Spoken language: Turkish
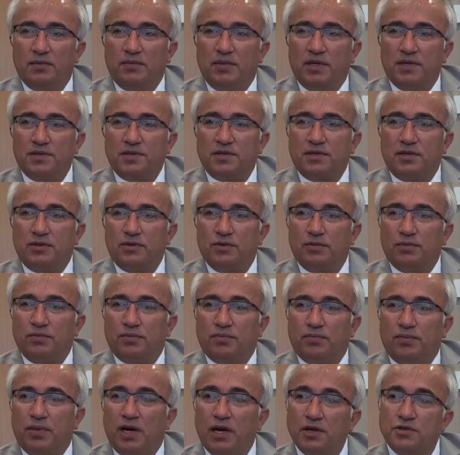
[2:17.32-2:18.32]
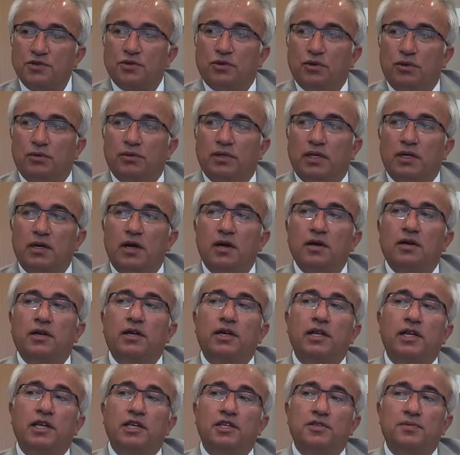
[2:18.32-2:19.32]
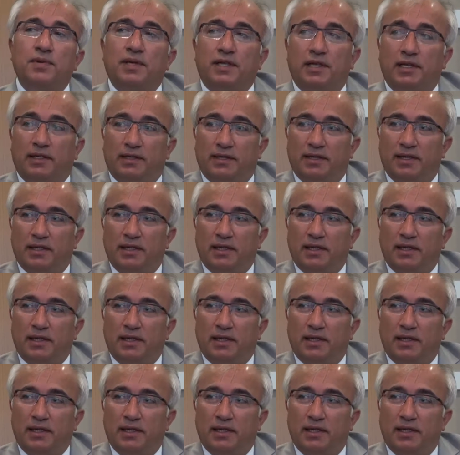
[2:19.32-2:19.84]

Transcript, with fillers: biz bazı konuları Ankara'ya gitmeden